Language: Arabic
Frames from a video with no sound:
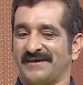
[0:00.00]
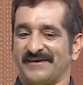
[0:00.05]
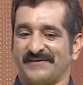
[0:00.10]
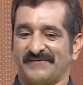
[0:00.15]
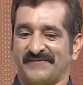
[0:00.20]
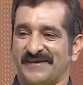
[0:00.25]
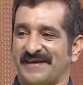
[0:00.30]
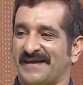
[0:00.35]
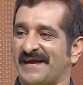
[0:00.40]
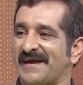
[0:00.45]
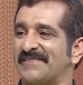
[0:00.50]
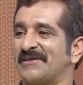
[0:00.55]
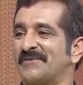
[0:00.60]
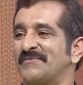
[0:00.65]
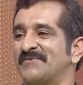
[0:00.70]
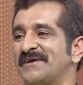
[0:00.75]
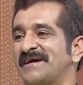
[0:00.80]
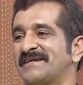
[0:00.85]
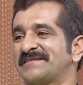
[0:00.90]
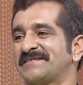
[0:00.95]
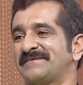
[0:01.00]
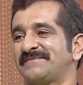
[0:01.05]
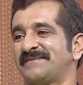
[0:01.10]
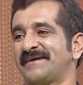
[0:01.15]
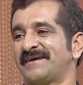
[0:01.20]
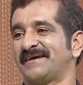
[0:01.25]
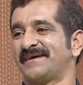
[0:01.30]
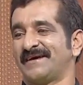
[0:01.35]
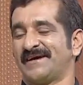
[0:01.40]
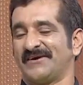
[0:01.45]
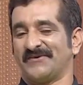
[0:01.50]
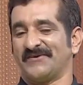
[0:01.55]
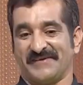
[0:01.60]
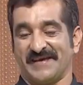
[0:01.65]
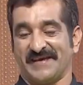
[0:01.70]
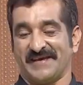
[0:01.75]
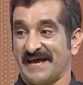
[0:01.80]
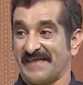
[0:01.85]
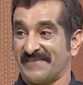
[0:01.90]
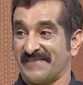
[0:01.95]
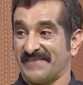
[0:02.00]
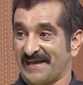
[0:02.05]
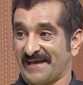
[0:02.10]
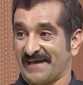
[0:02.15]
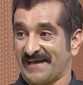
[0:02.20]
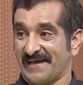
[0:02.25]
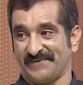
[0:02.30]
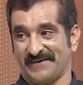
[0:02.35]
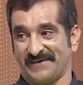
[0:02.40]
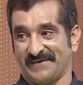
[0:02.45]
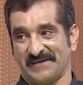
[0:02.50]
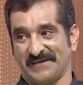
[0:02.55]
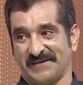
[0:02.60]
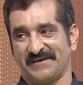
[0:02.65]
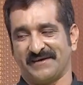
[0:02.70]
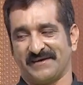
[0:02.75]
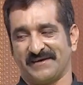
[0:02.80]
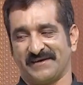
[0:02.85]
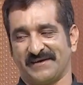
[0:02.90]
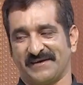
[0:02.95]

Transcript: في هذه المناسبة أو في هذا الحفل الكبير